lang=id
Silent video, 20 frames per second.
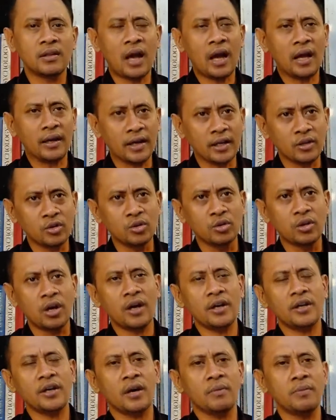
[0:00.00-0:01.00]
Ada
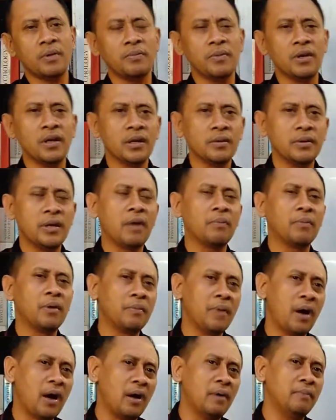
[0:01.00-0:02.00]
juga yang memiliki yang
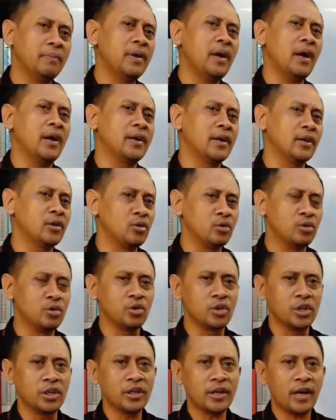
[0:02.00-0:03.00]
memahami ada tujuh
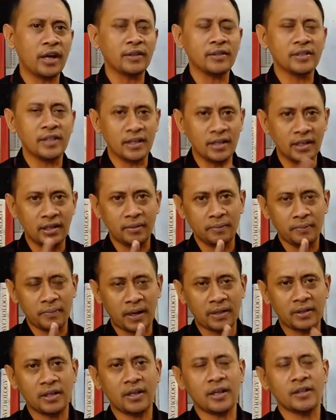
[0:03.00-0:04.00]
tingkat. Jadi
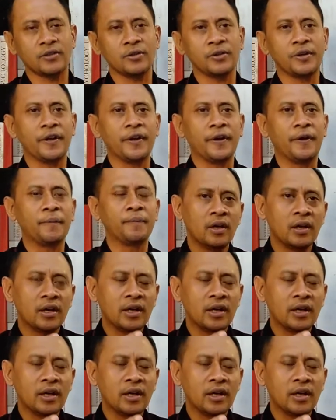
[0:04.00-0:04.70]
perhatikan saudara.